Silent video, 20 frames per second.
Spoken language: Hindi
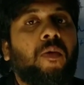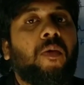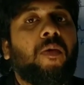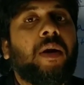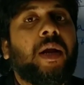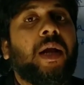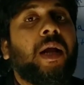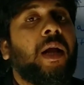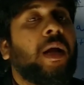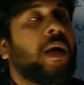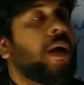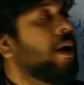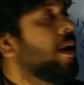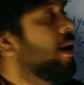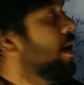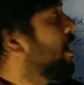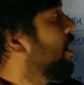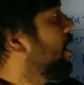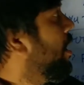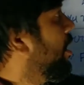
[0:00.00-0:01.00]
उन्होंने
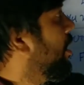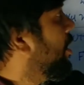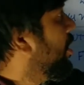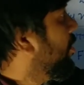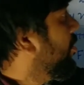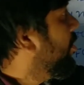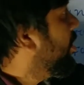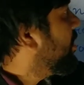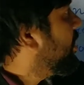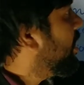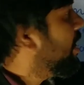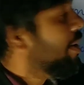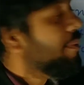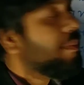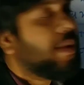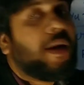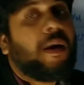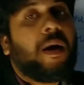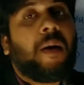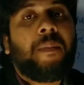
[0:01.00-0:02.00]
यूएसए ने
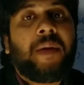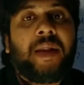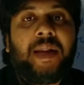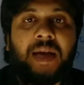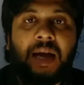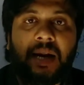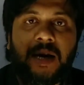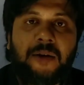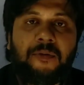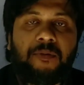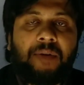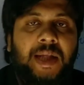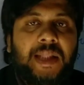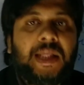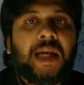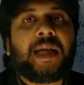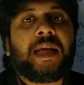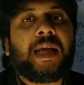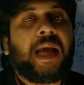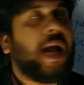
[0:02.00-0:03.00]
मतलब अमेरिका ने
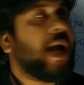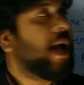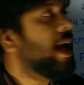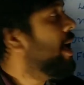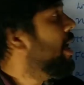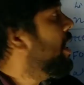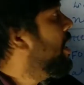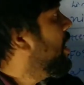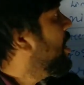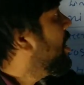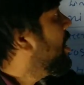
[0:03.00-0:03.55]
वादा किया है